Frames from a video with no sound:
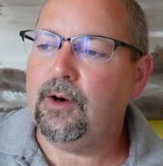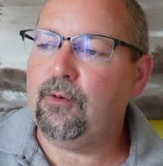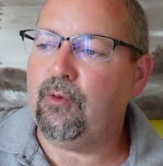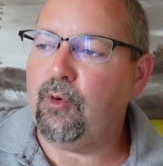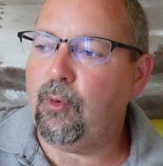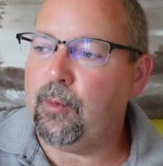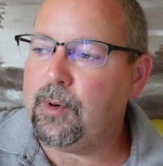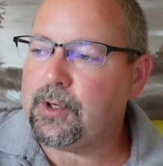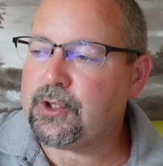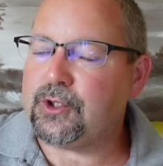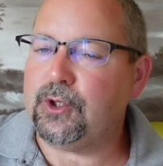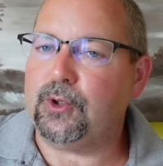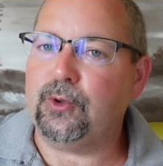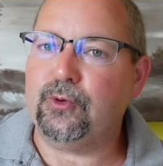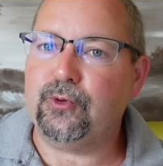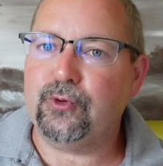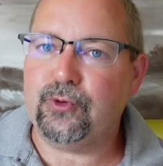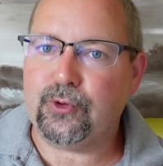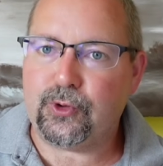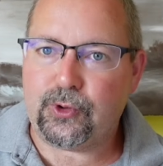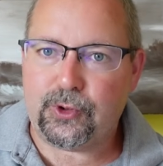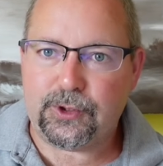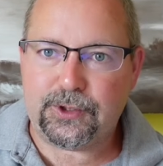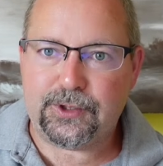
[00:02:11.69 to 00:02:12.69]
wo man schauen
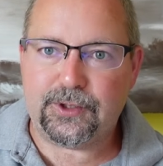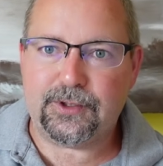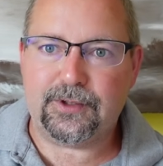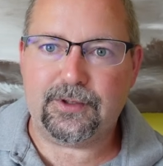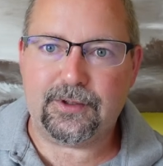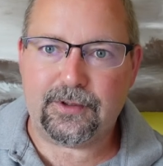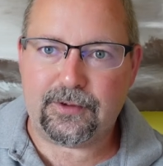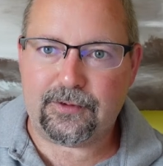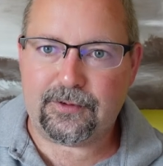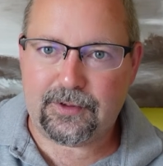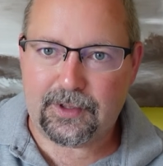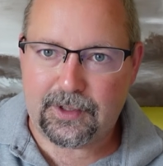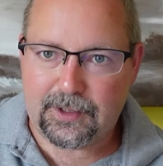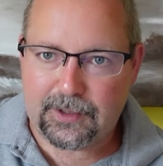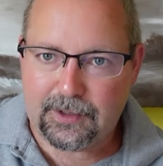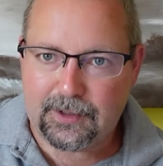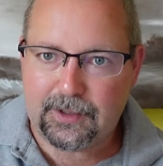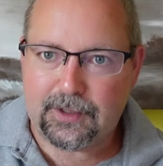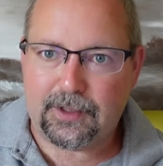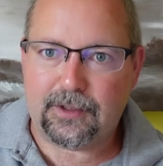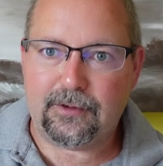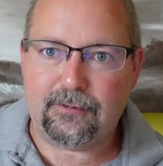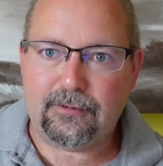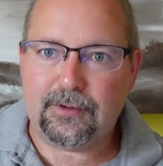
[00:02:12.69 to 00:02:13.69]
sollte, dass
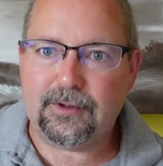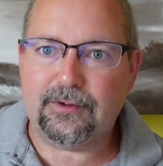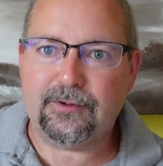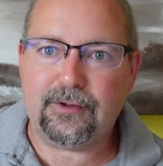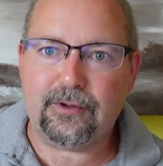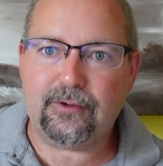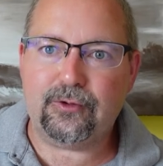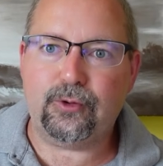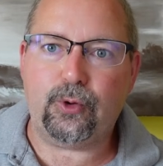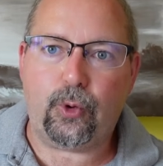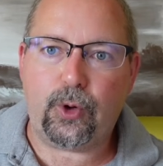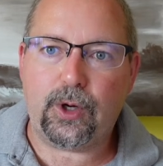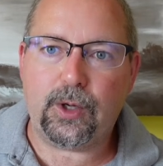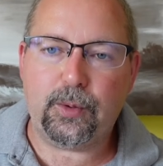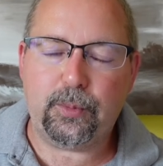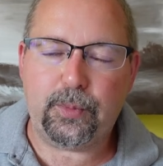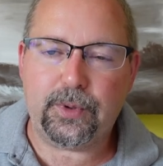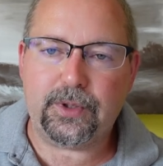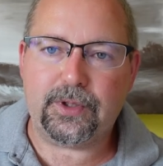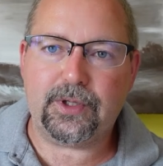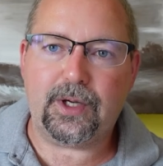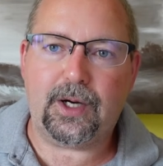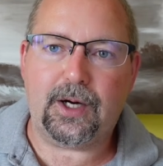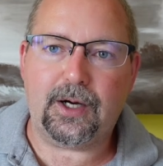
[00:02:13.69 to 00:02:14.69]
ein gewisser
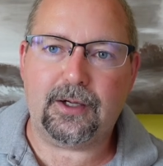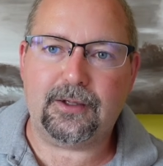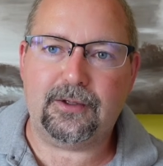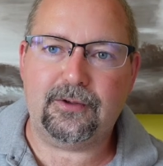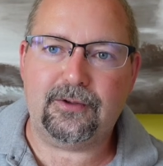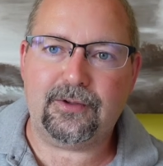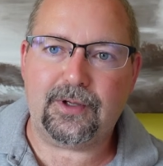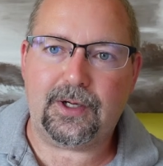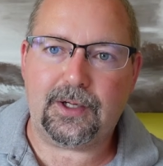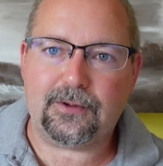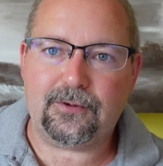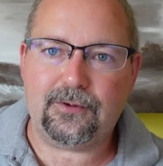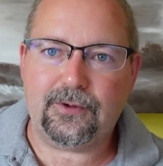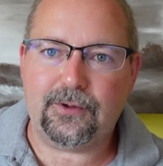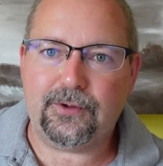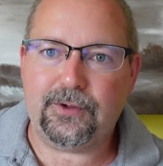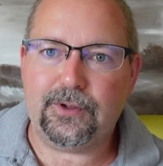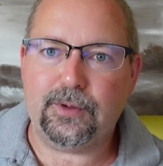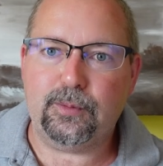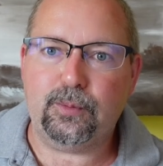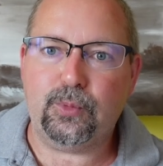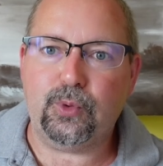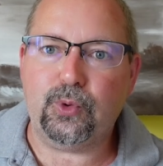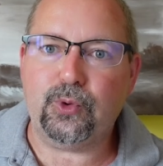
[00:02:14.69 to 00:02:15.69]
Sockelbetrag des
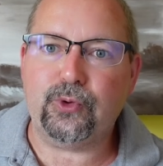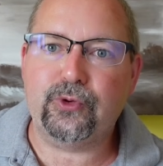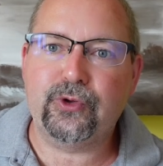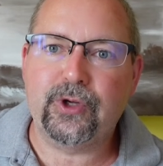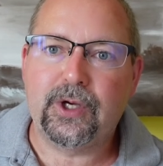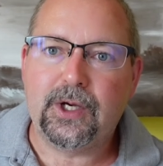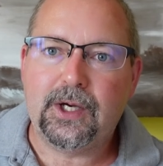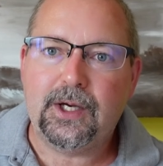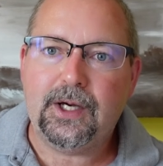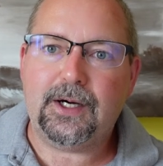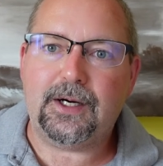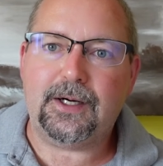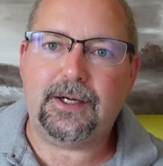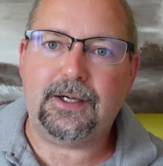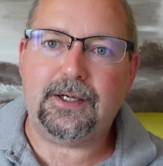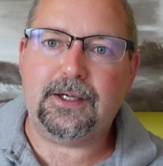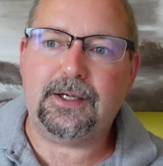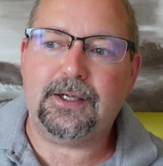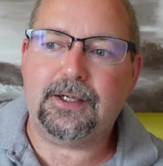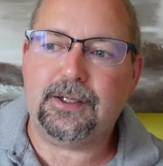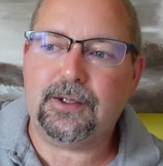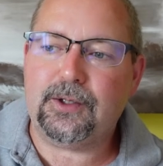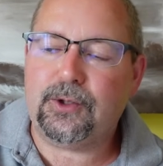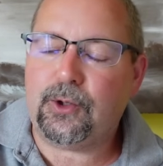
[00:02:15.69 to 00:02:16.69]
Aktiendepots äh,
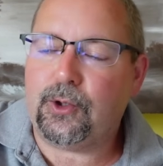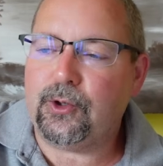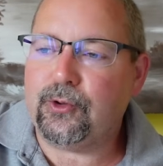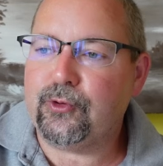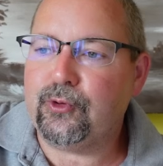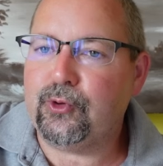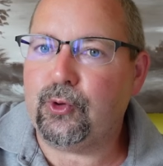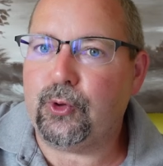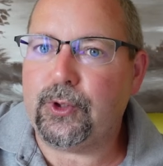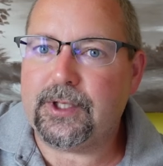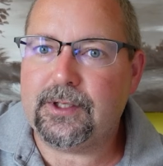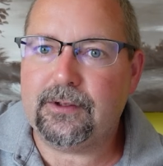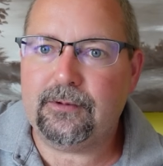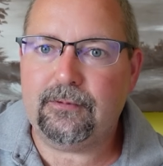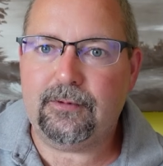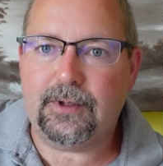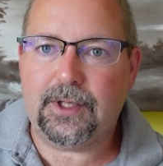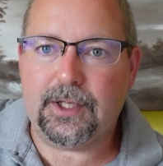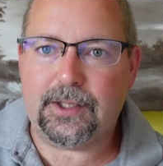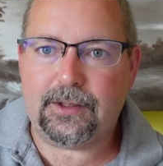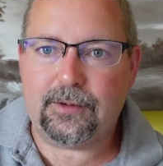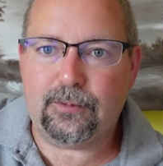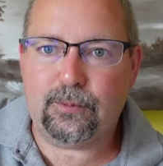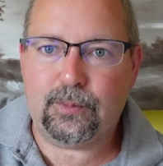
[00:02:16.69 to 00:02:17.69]
aus solchen
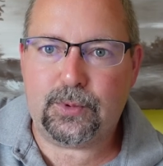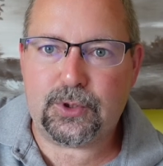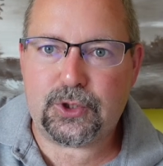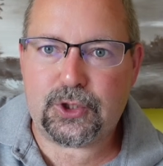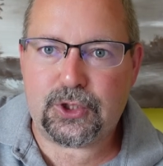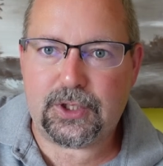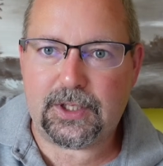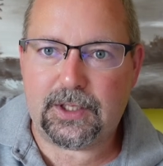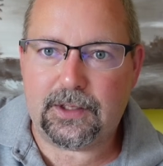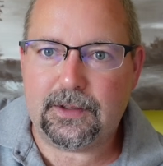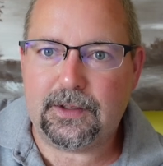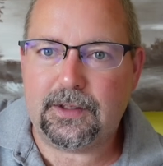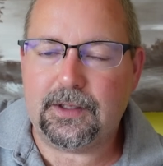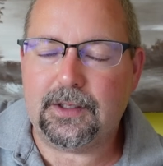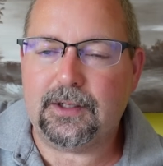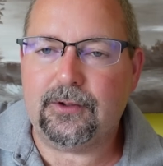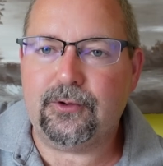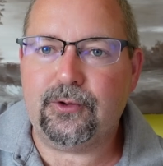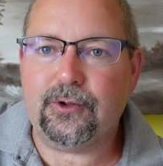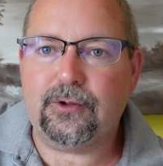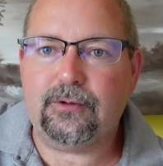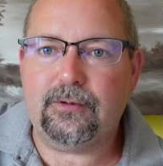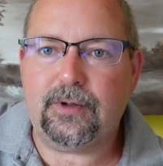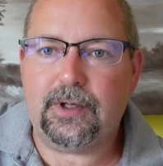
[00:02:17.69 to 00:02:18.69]
Werten bestehen, die
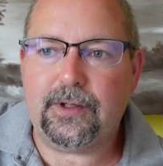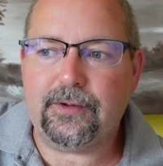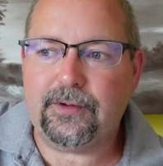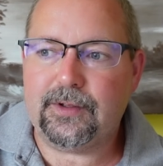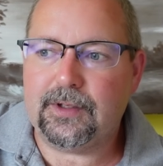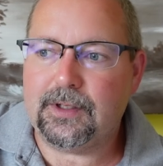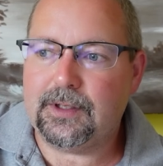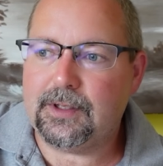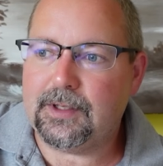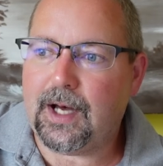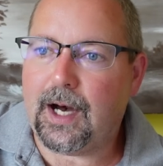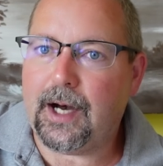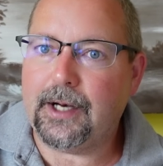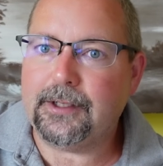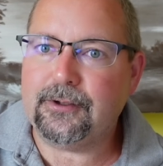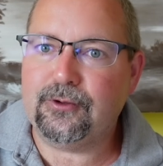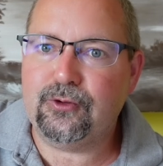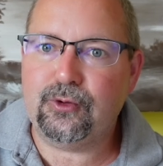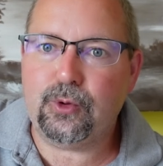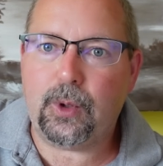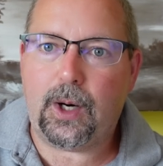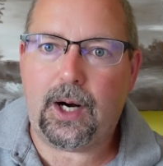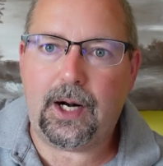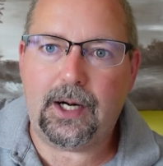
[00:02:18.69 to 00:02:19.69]
also quasi in
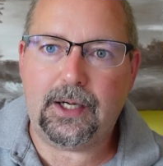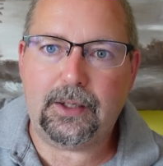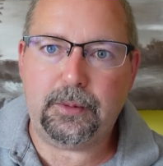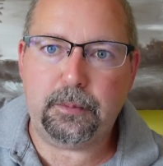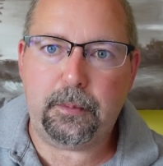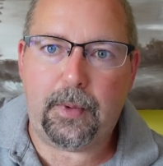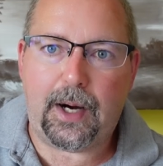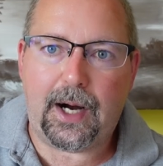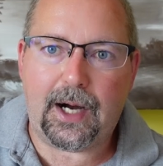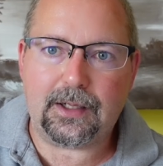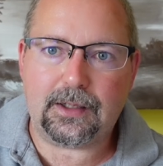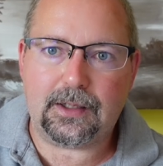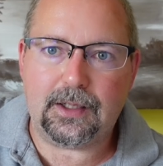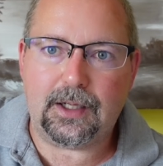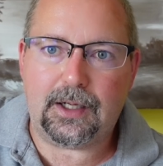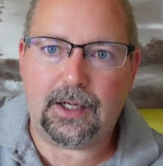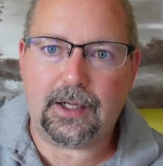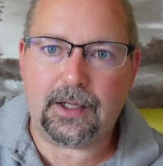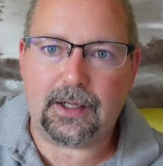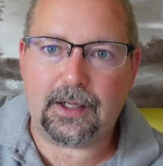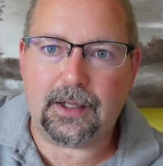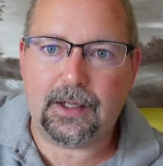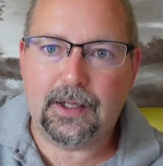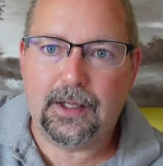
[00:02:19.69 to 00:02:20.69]
nahezu allen
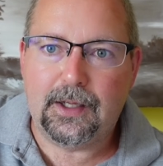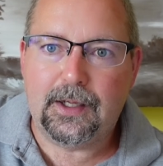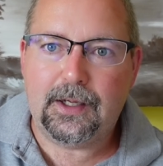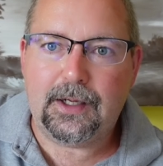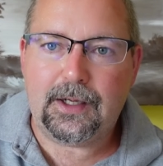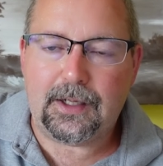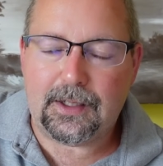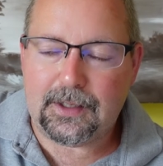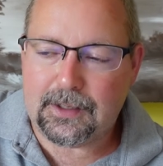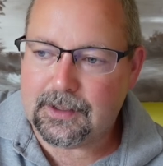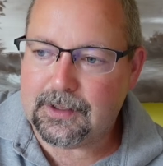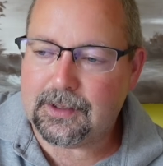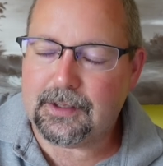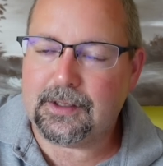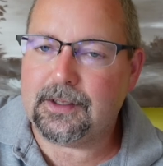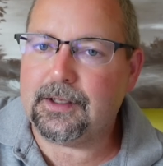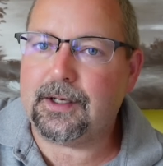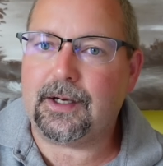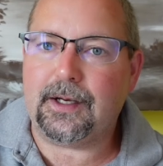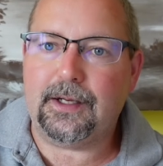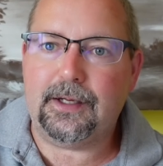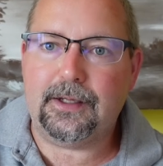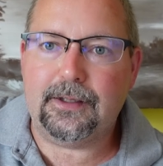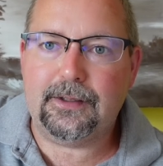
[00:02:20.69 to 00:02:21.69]
Marktlagen äh,
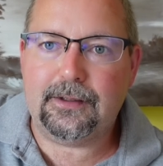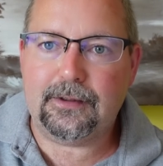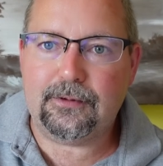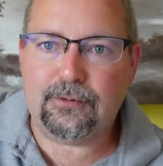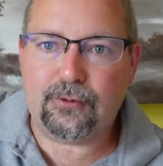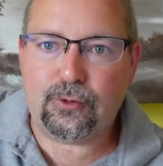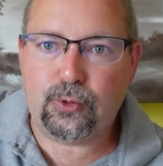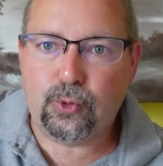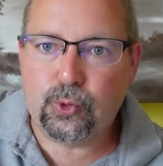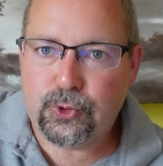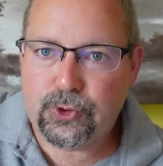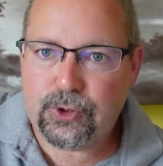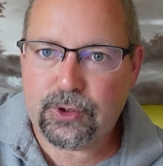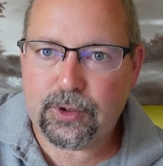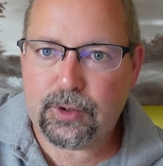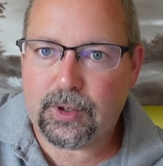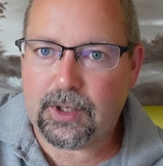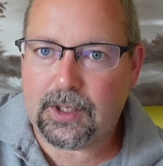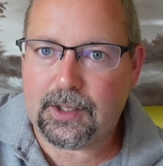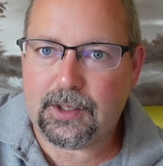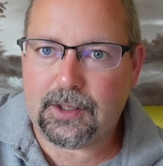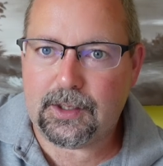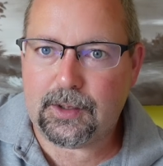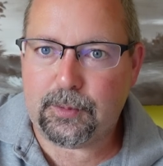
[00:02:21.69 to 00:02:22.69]
relativ gut
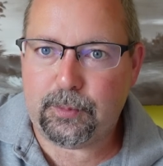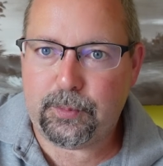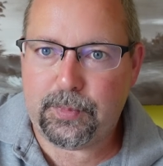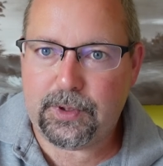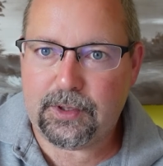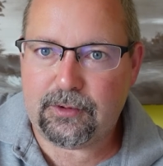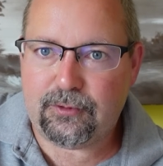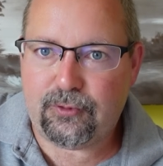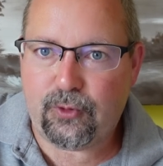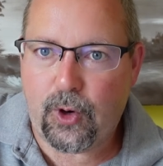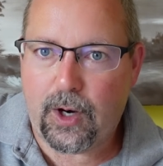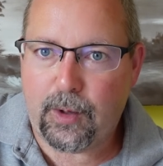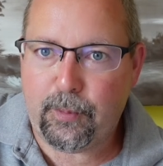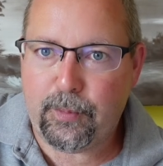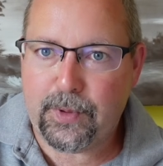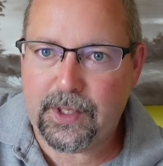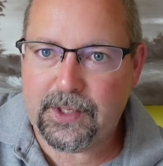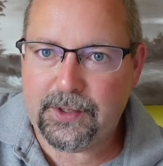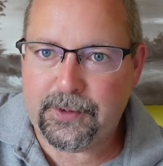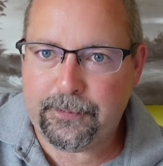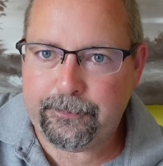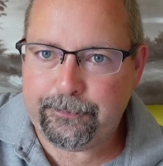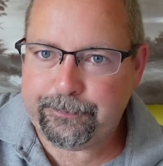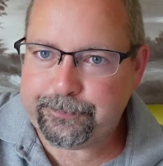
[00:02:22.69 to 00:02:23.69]
äh,
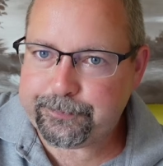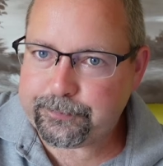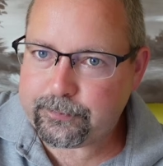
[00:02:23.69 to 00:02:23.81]
performen.